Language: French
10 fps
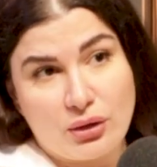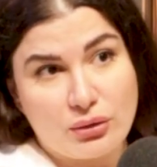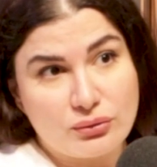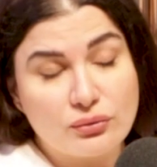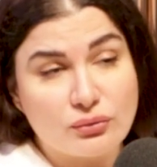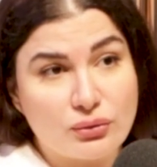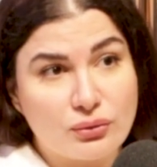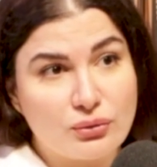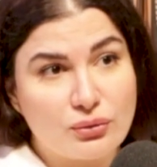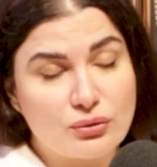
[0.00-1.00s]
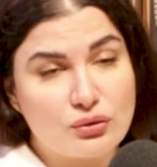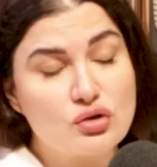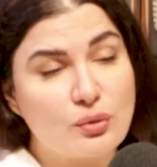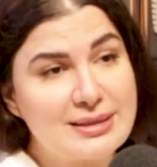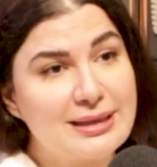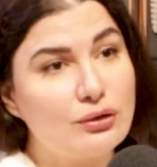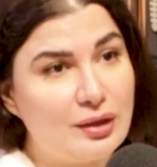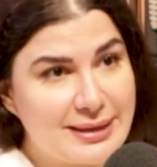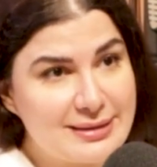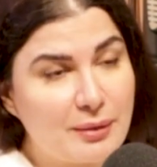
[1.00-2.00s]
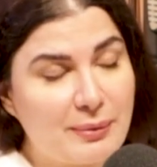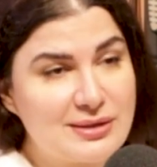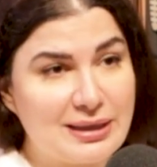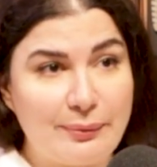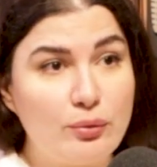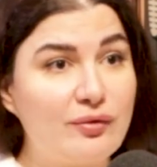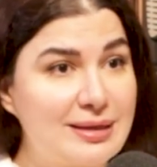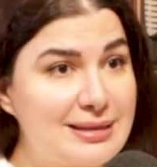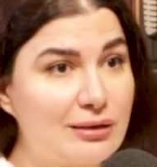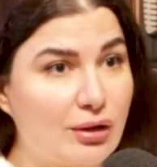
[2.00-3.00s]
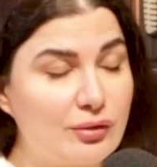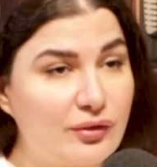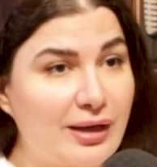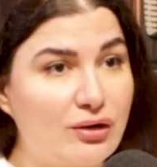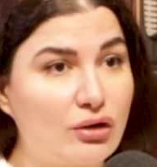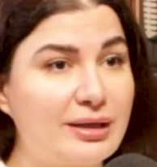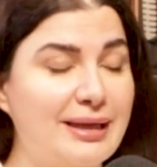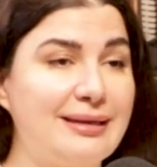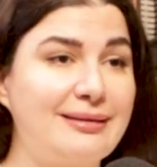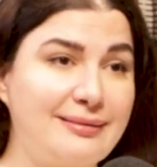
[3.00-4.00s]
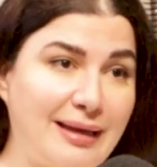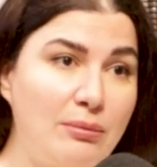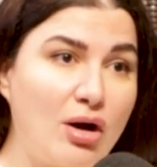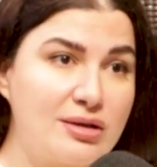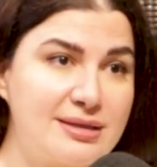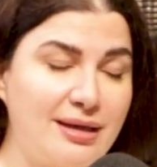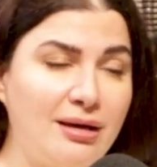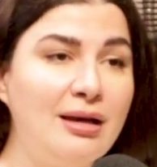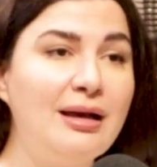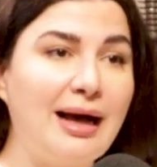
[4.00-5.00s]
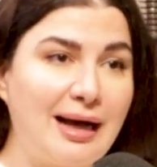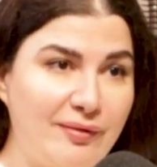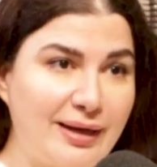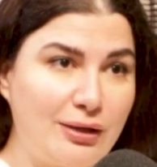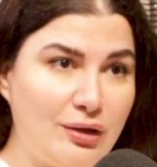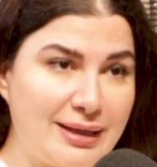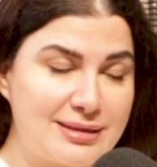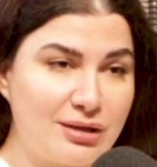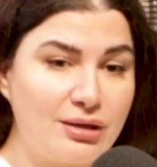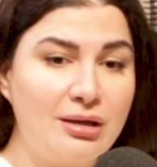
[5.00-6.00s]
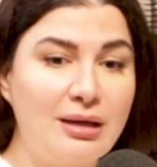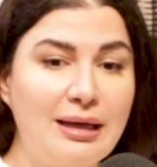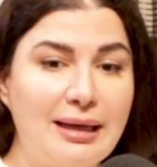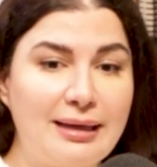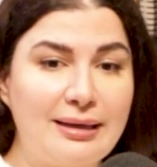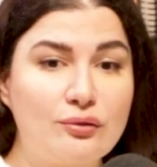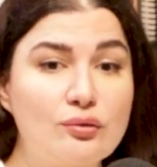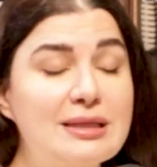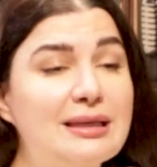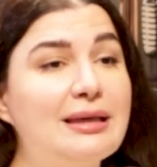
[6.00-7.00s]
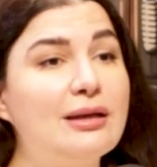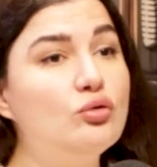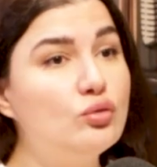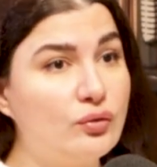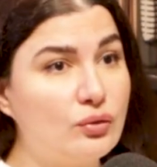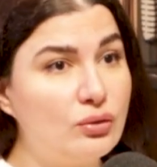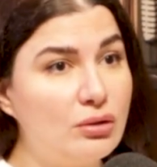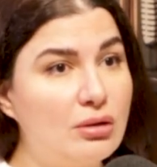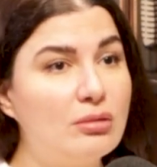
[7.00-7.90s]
euh, de, de, choisir le laser parce qu'il est plus facile d'enlever un encre tellement ancien avec le laser. Et tout ce qui est nouveau,